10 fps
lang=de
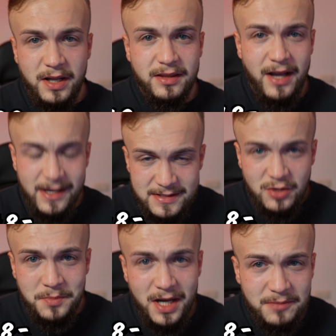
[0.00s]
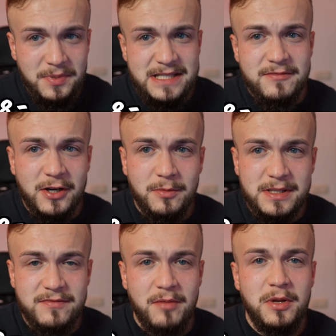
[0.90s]
hat 1,8 bis
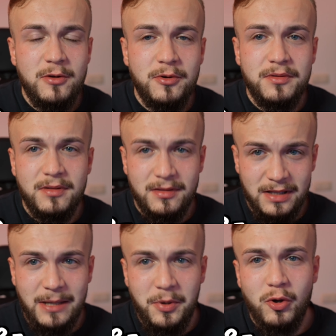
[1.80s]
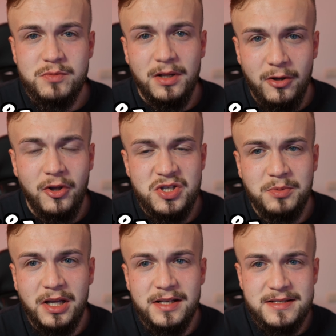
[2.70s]
2,2 Millionen. Ich habe ja auch schon mal den Hot
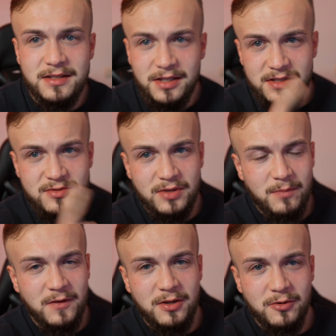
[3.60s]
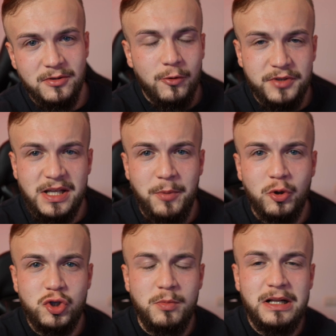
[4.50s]
Chip gegessen, hier zu dem Video. Und ich habe
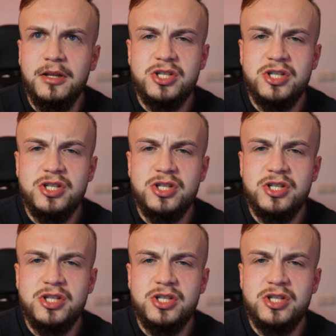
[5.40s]
auch schon mal die